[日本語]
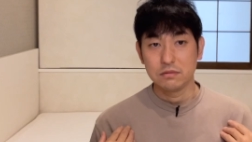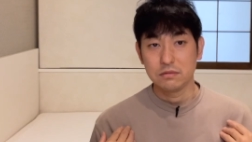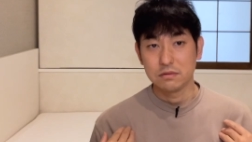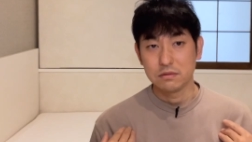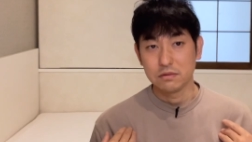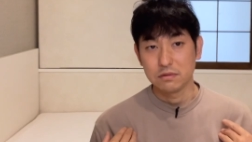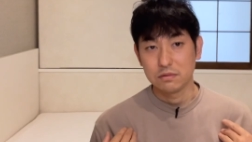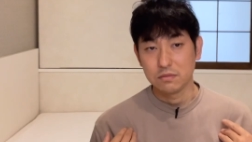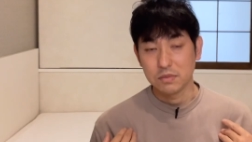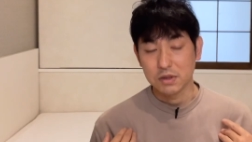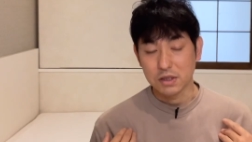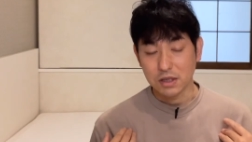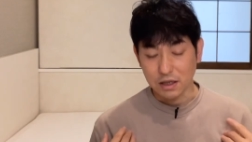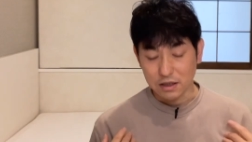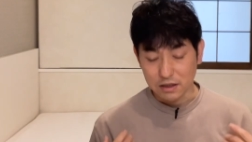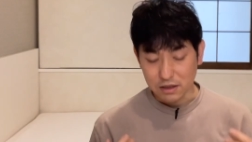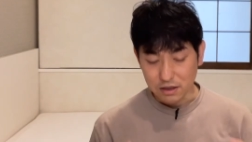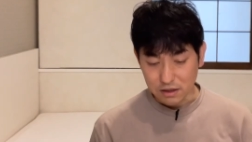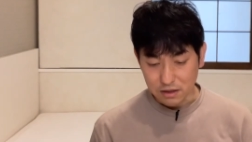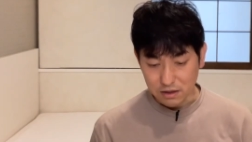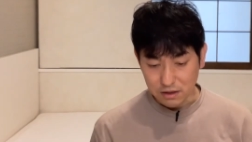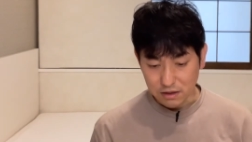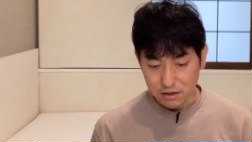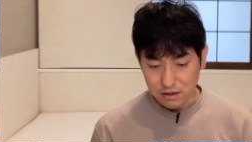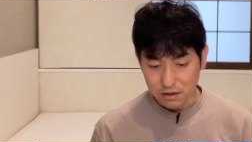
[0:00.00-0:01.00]
うん、みたい
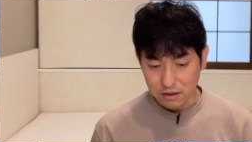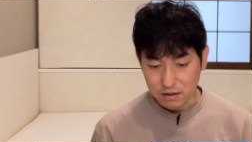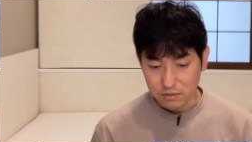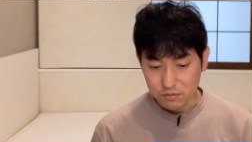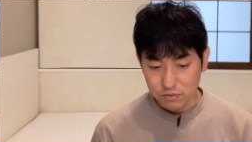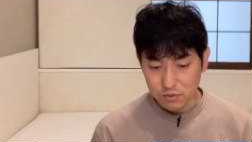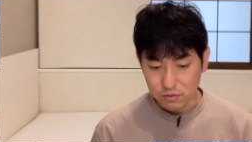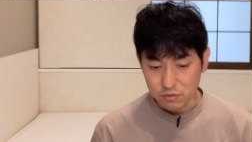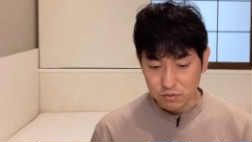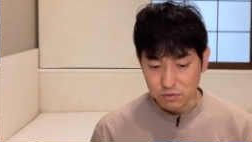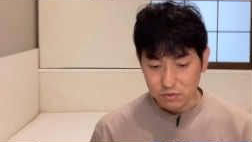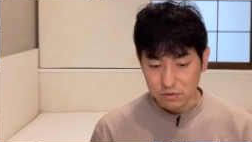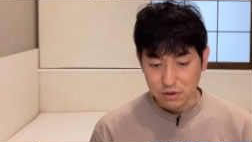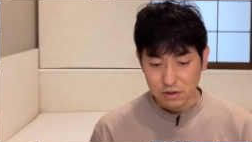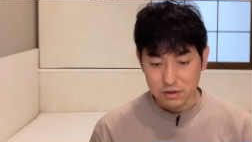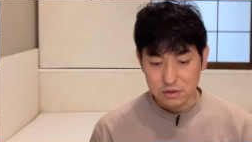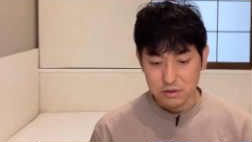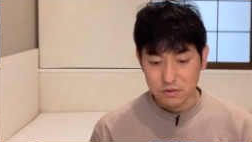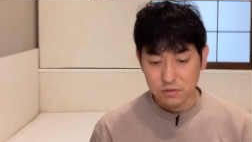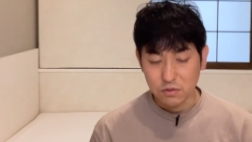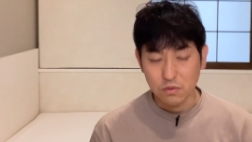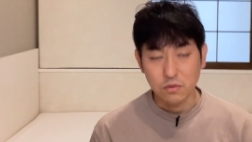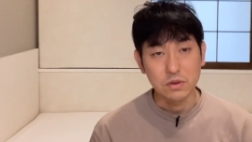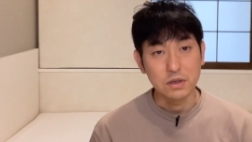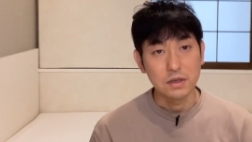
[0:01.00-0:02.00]
な、え部分が
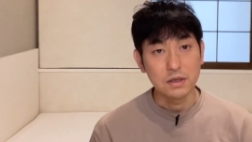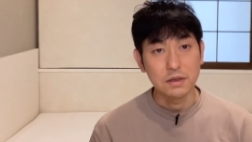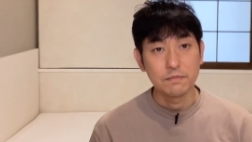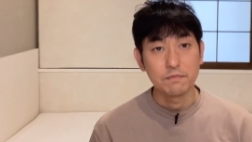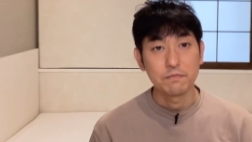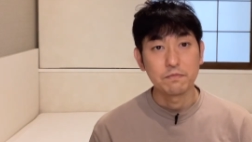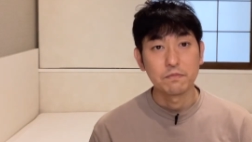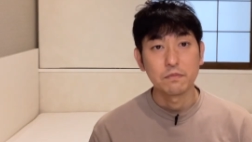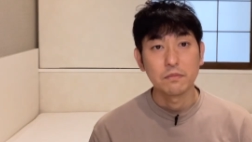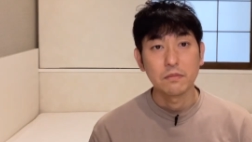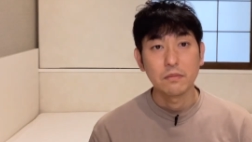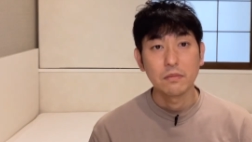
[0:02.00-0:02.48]
非常に、